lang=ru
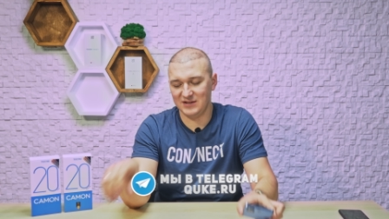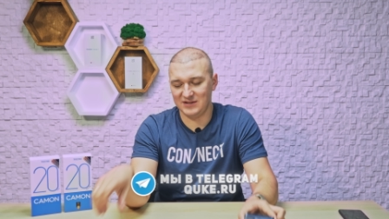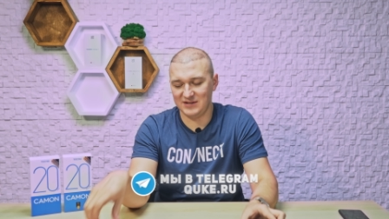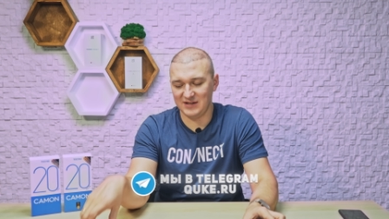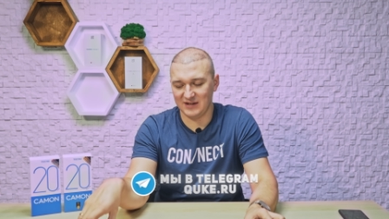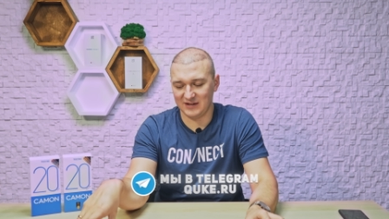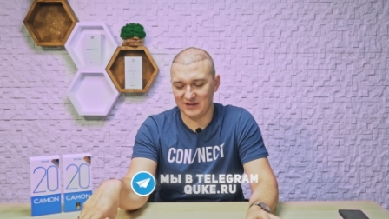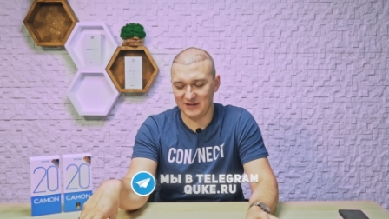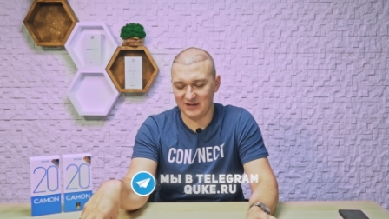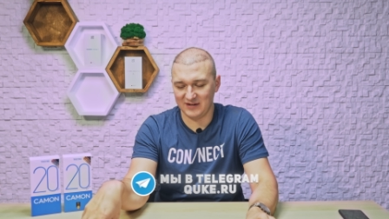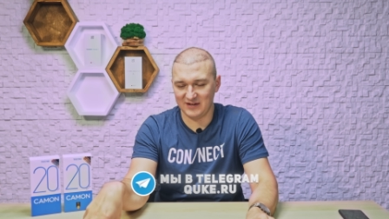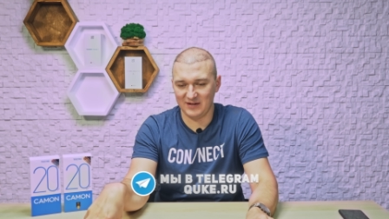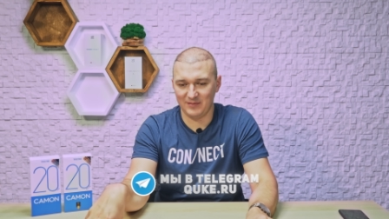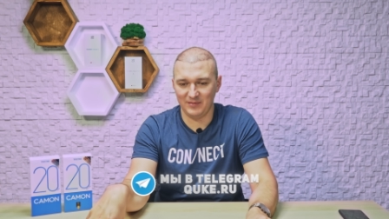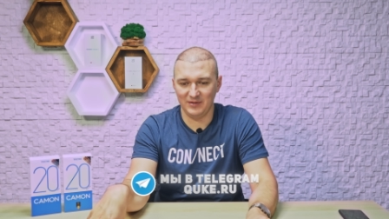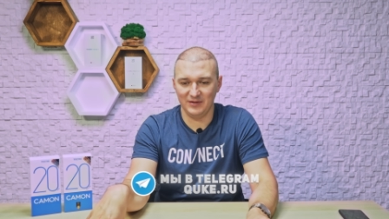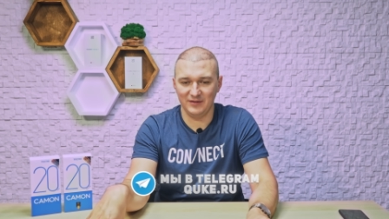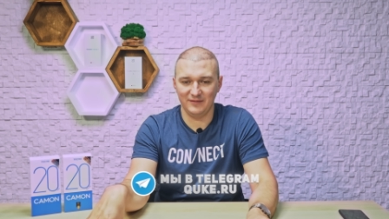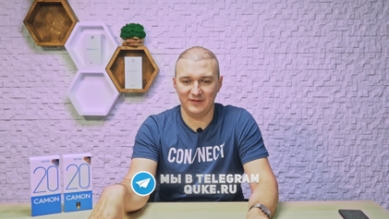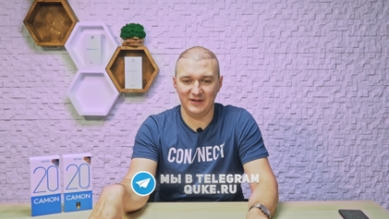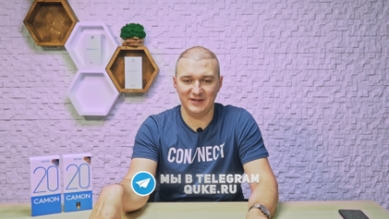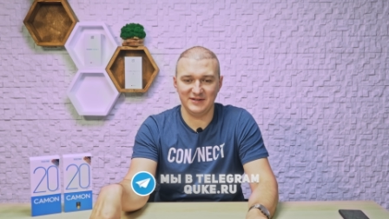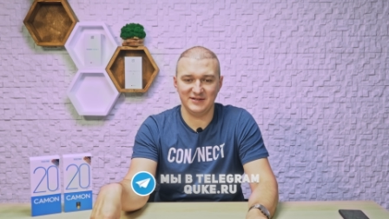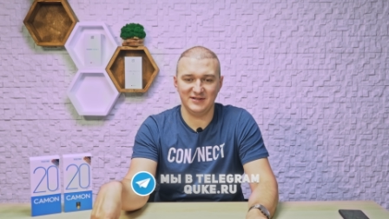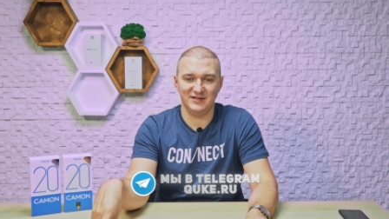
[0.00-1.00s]
Tecno Common
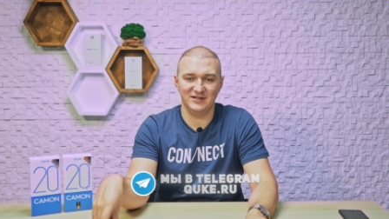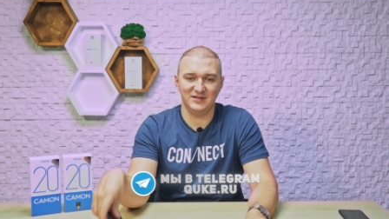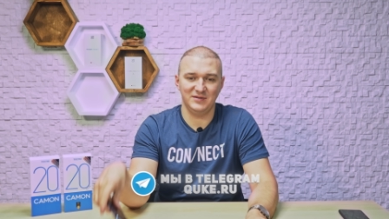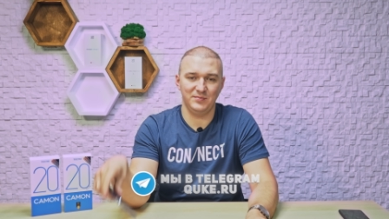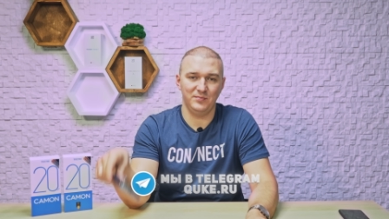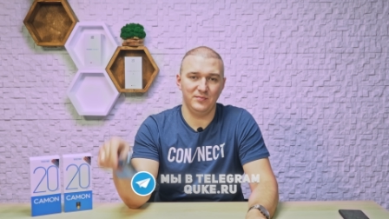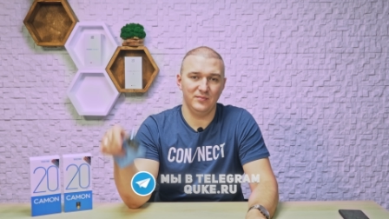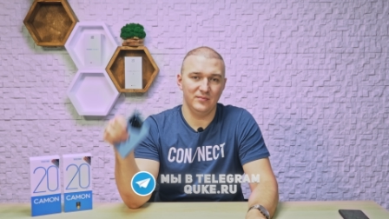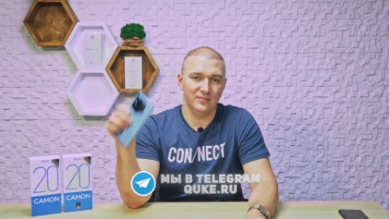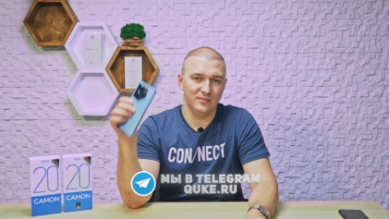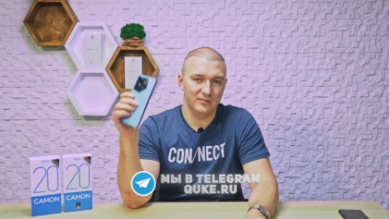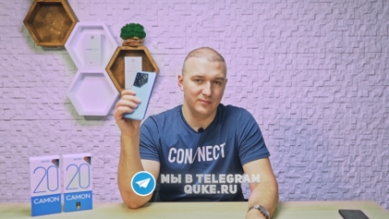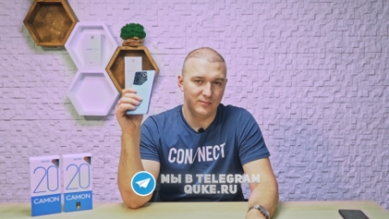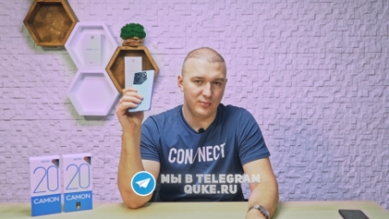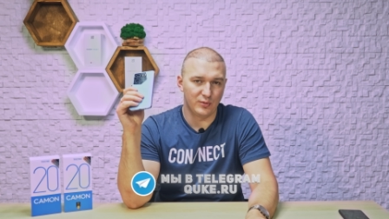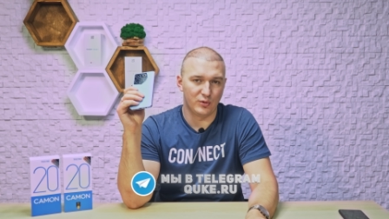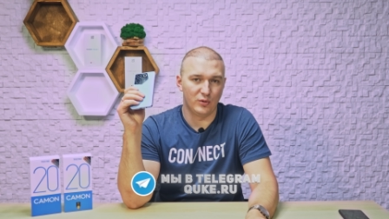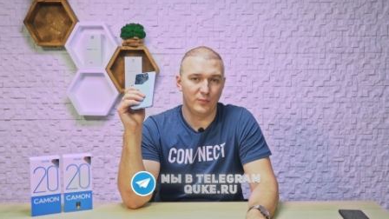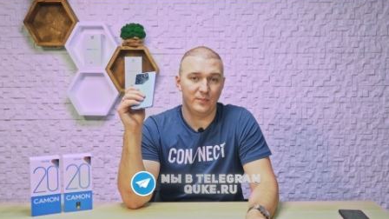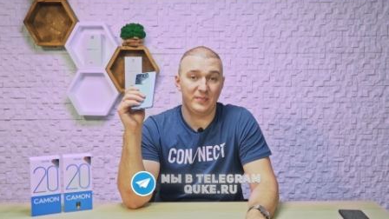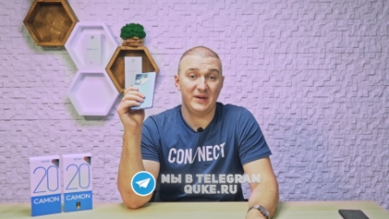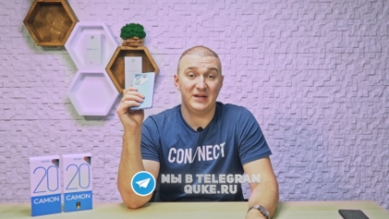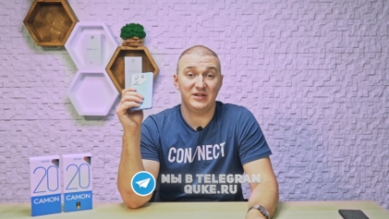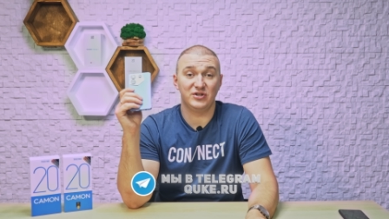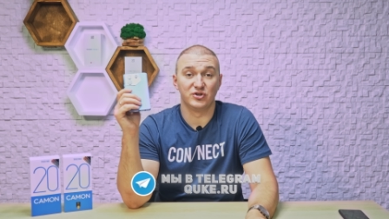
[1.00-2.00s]
20
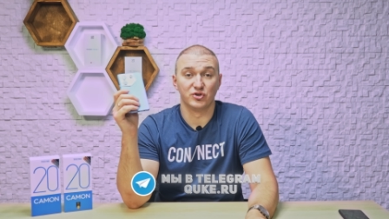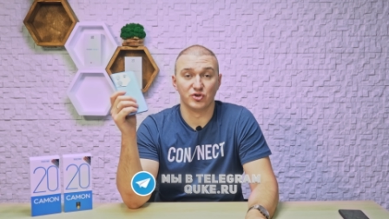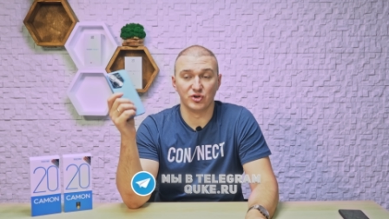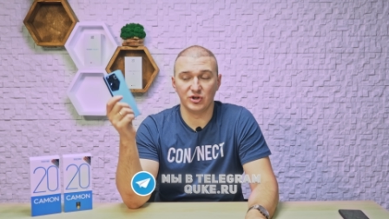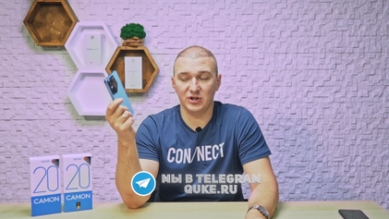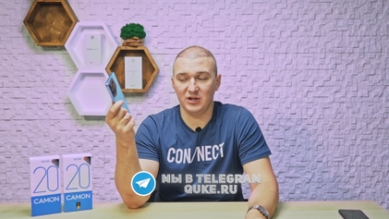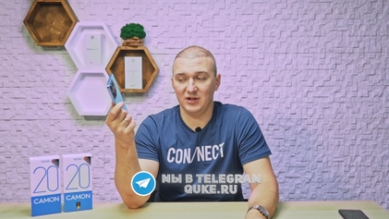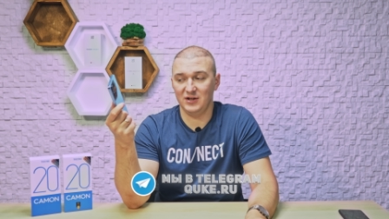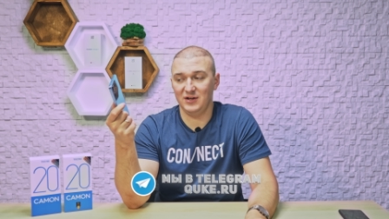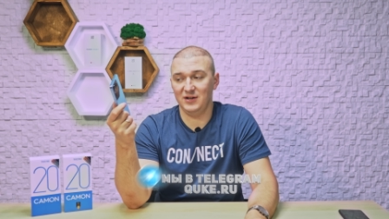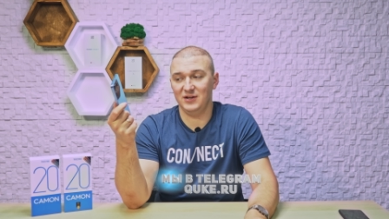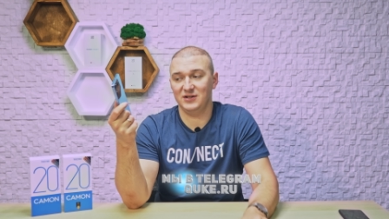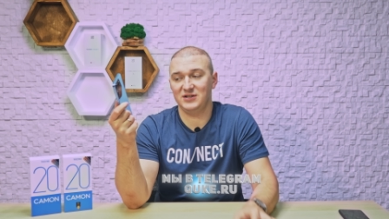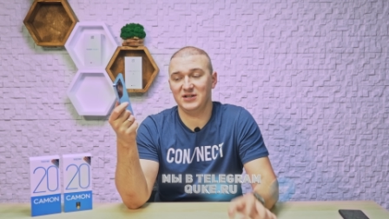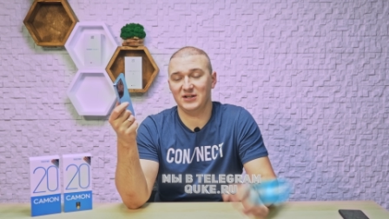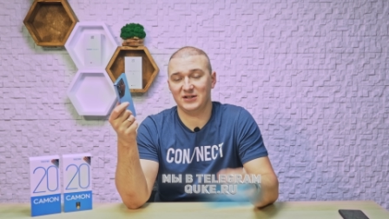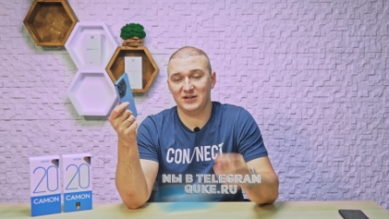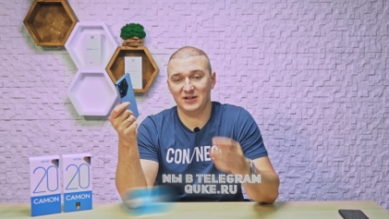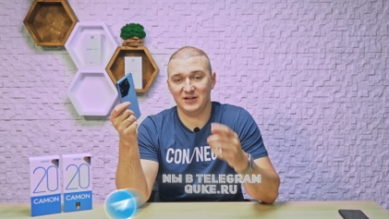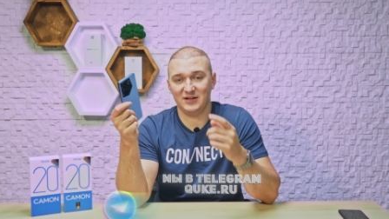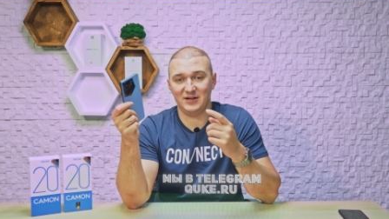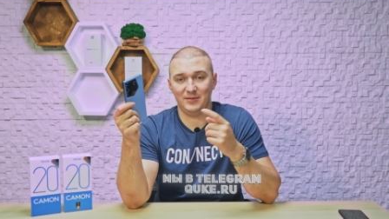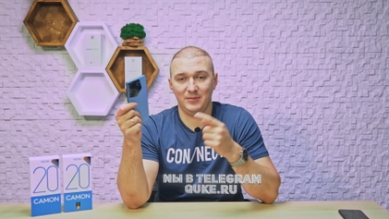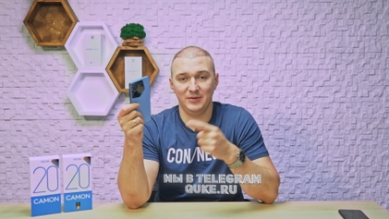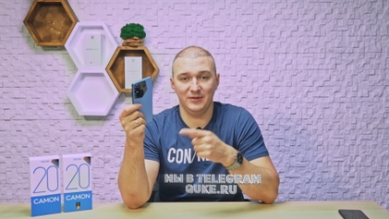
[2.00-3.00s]
Pro 5G и
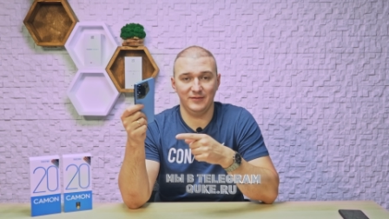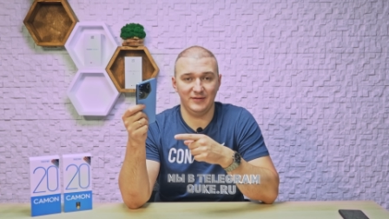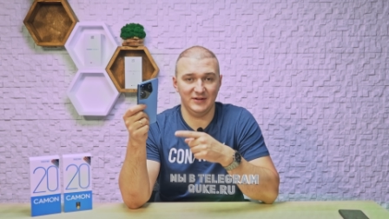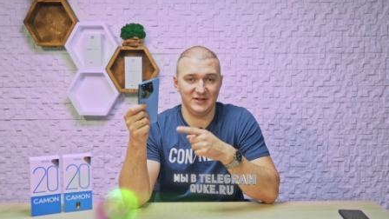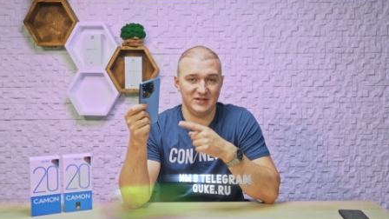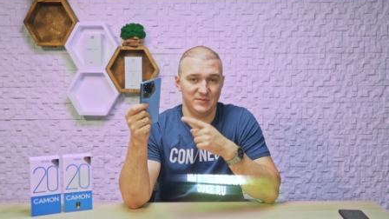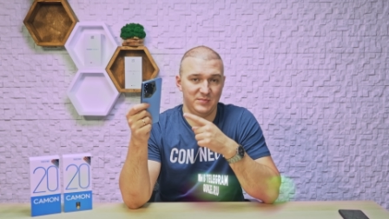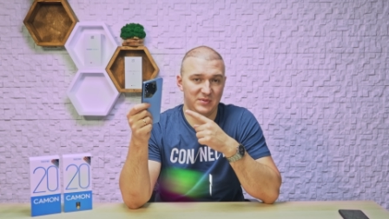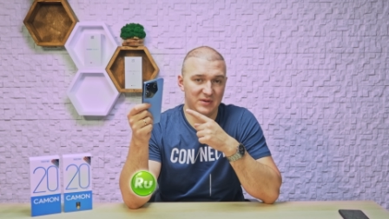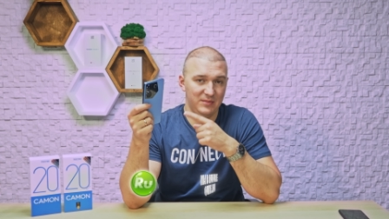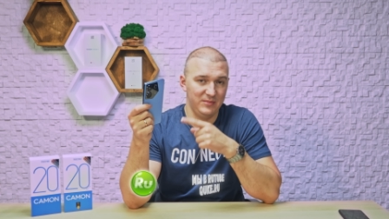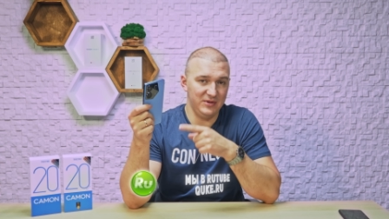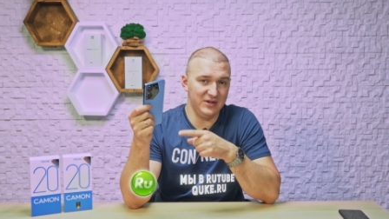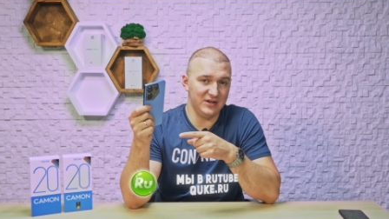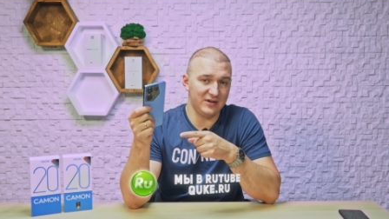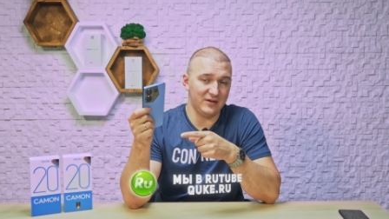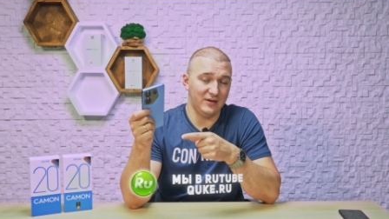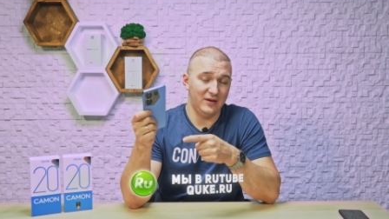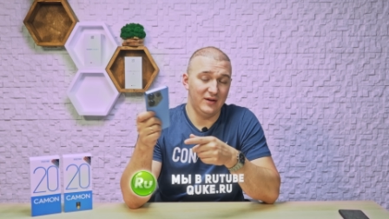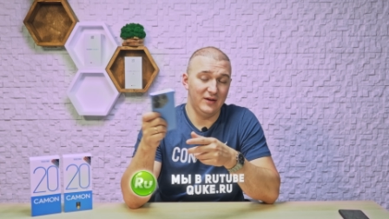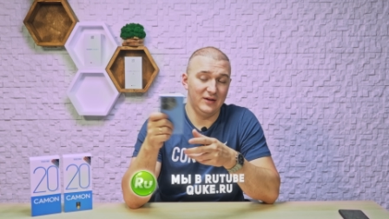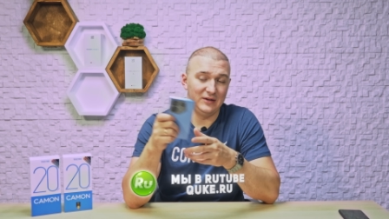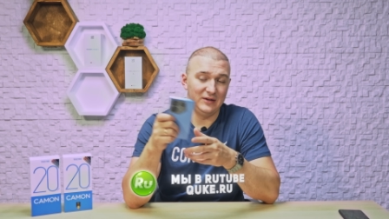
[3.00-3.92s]
Tecno Common 20 Premier